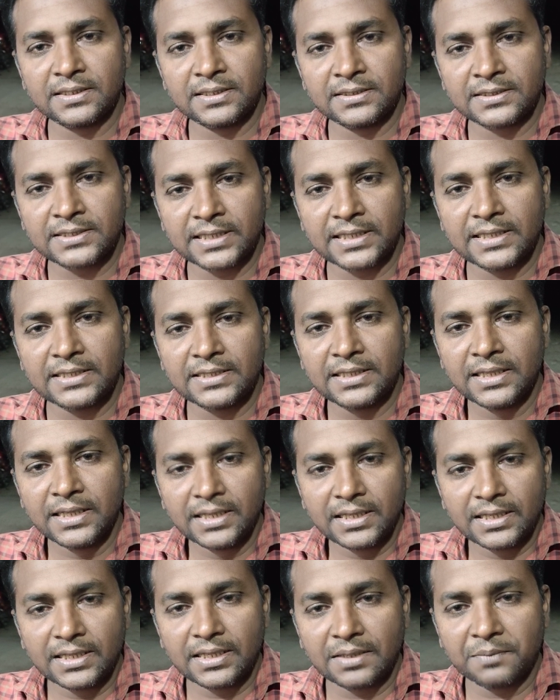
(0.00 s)
সেই
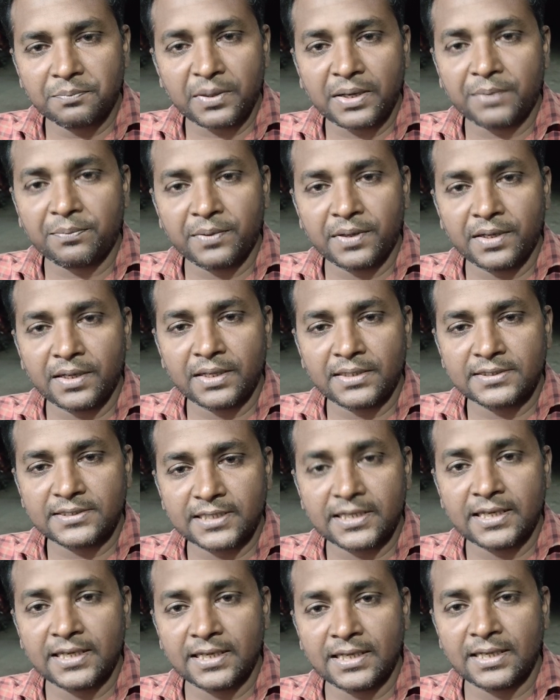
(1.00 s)
বাবা
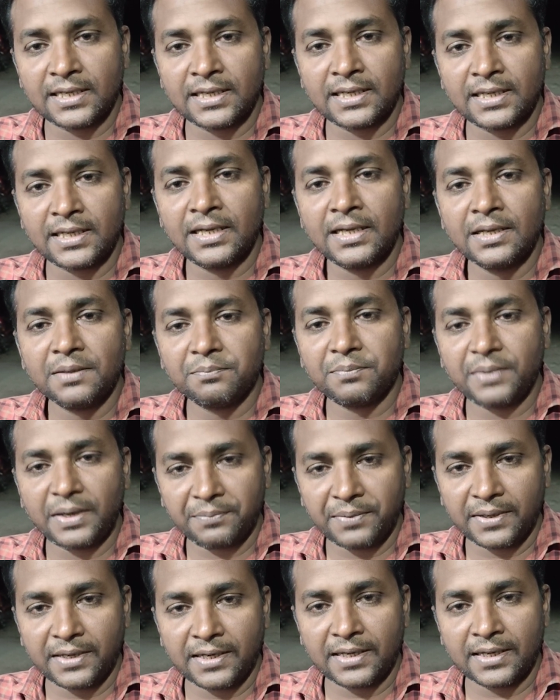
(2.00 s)
ছেলেহারা
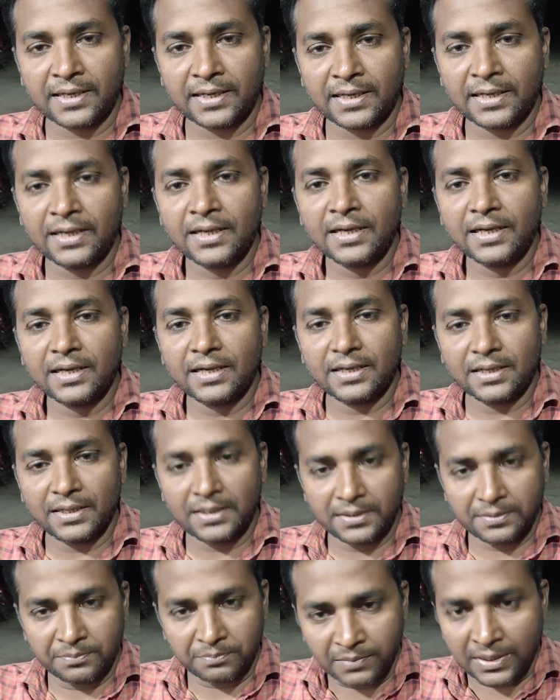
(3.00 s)
বাবাহারা
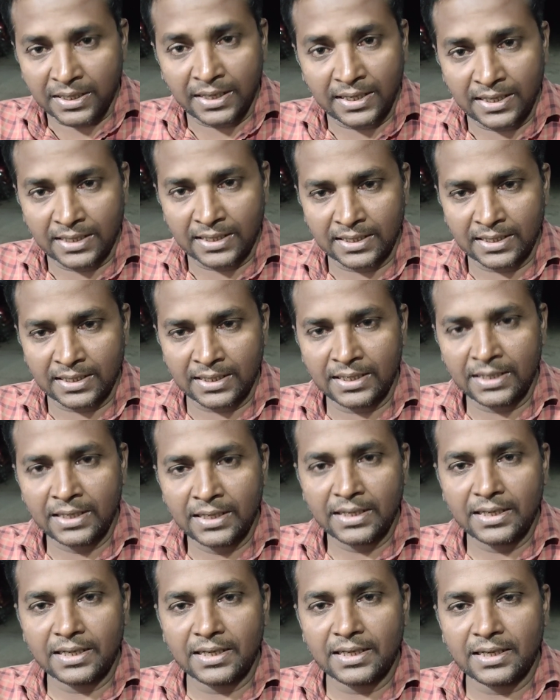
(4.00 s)
মাহারা
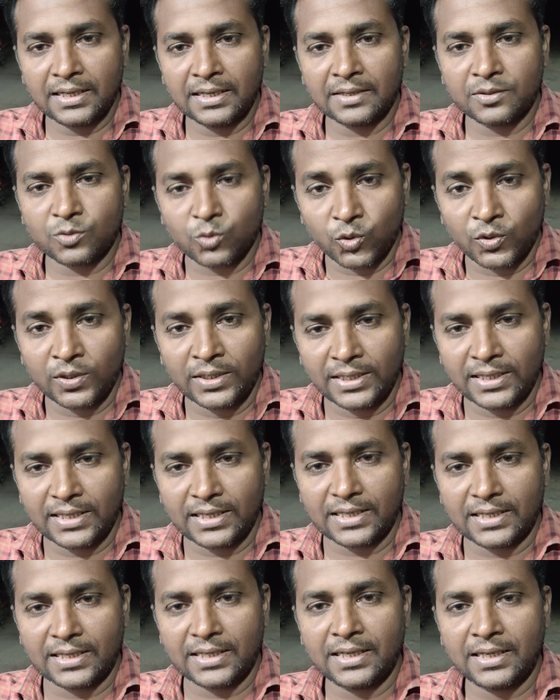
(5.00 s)

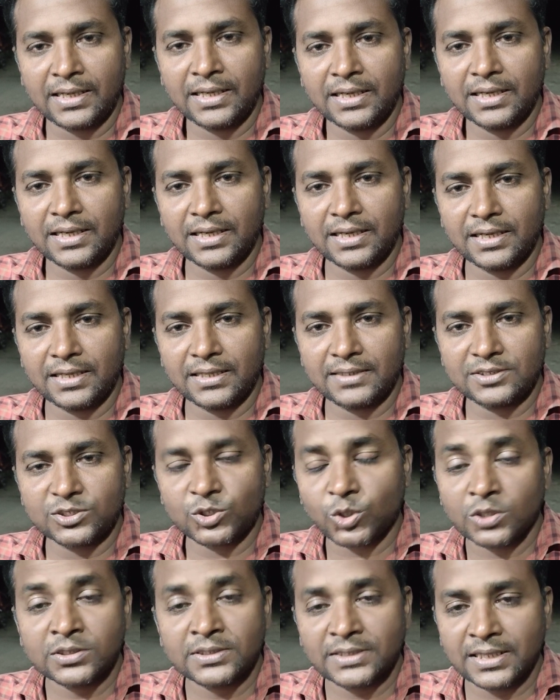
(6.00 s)
কন্যাহারা
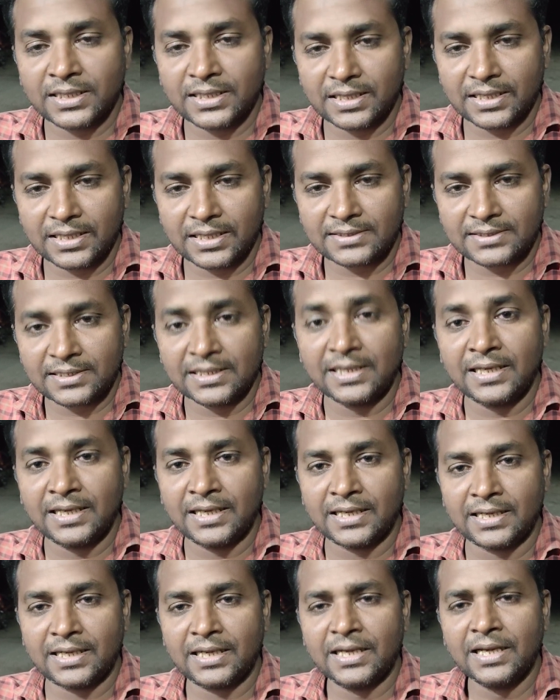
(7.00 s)
সন্তানহারা
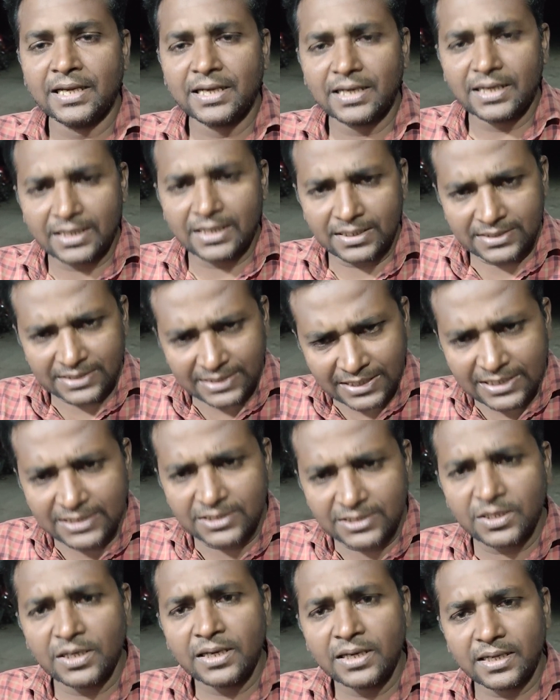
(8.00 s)
ছেলেহারা সেই
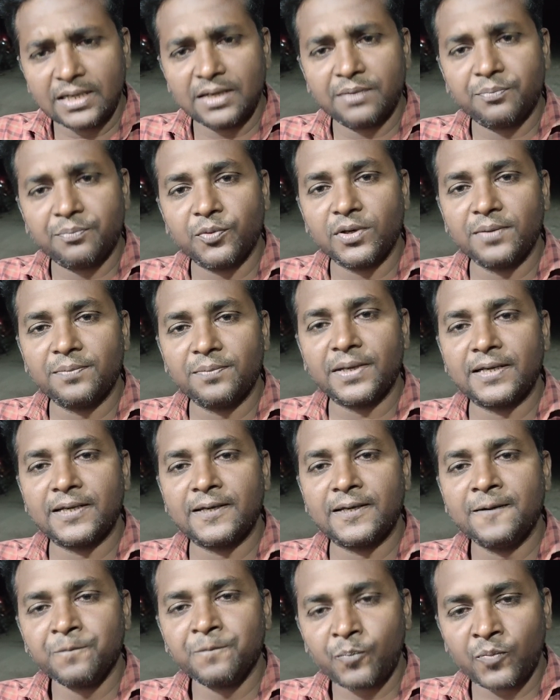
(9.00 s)

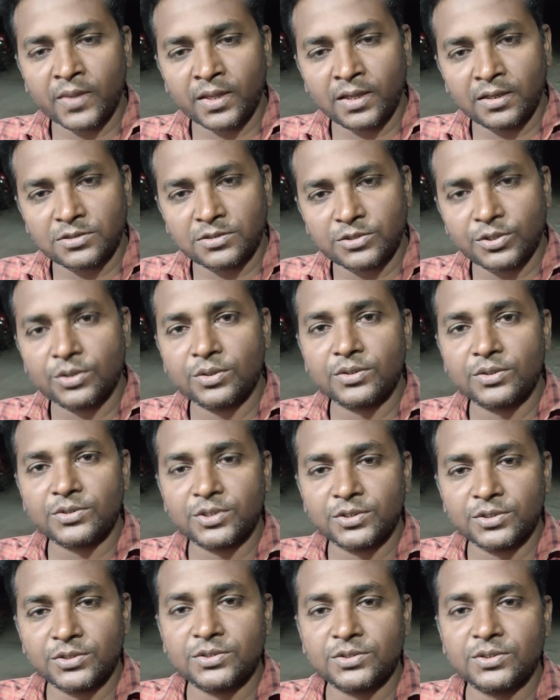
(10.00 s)
পরিবারের সকল
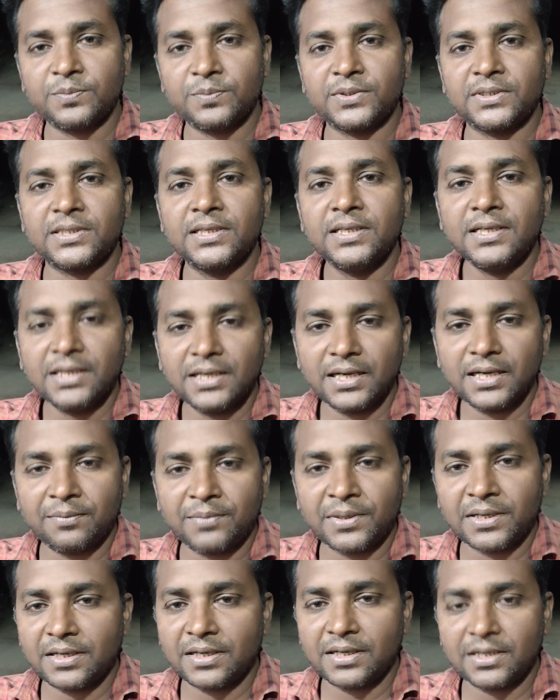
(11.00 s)
সদস্যর প্রতি
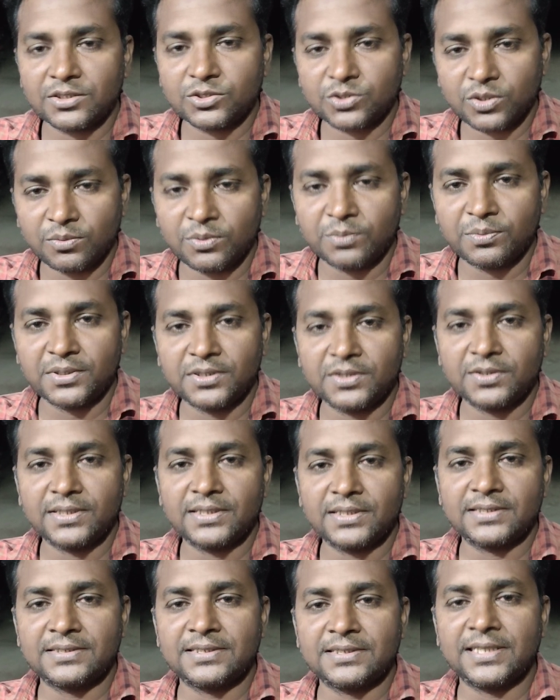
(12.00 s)
আমার সমবেদনা
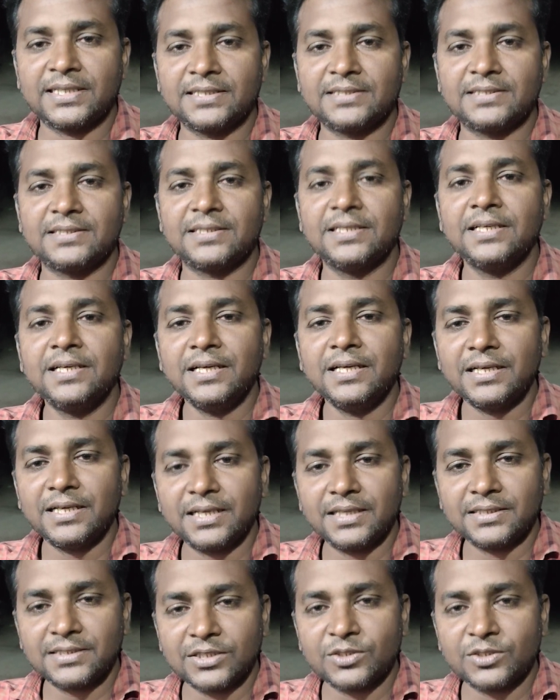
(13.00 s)
জানাচ্ছি
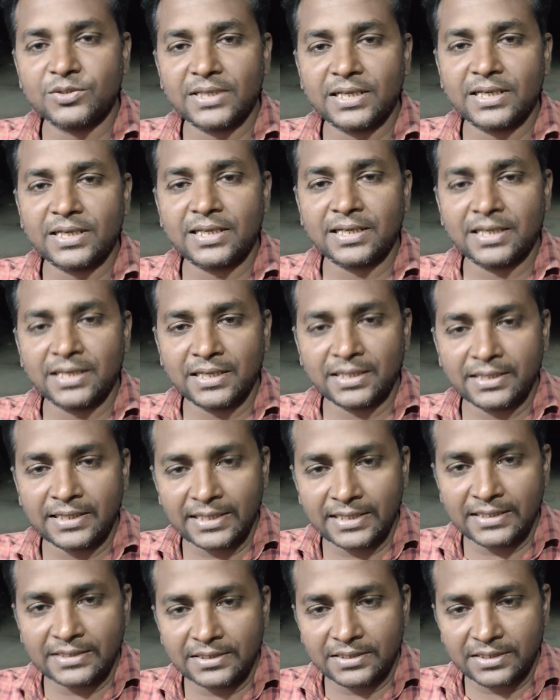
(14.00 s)
যেন তারা এই